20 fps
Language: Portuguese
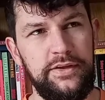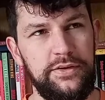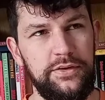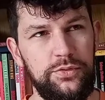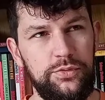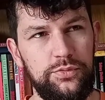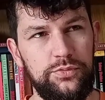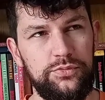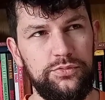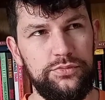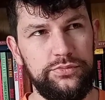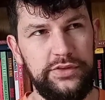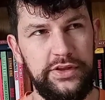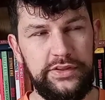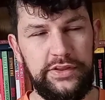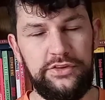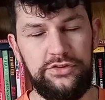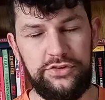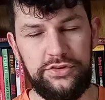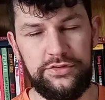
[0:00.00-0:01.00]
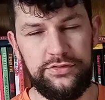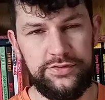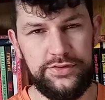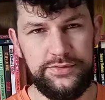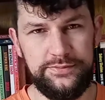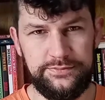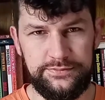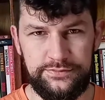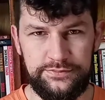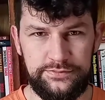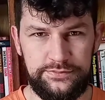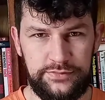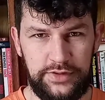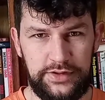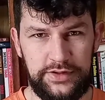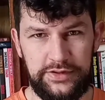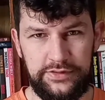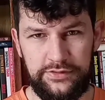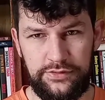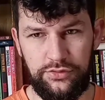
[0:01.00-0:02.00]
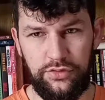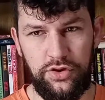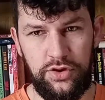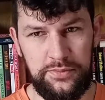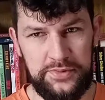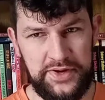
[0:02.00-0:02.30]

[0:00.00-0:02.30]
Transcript: Um detetive, ele descobre